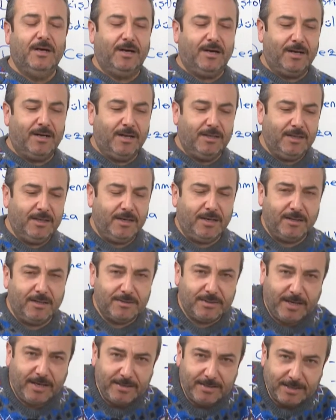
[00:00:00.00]
Aradan
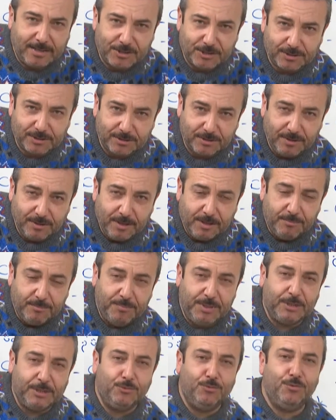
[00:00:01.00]
6 ay geçti.
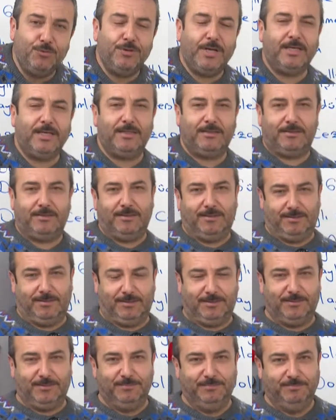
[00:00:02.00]
Bir düğüne
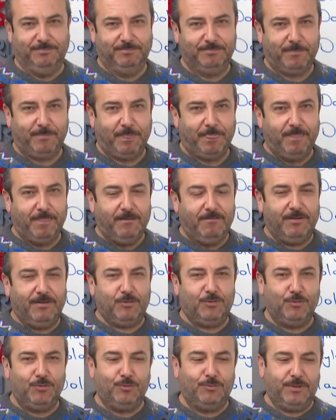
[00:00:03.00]
gittiniz
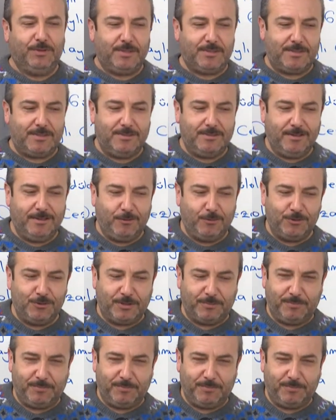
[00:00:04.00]
ve düğünde sizden önce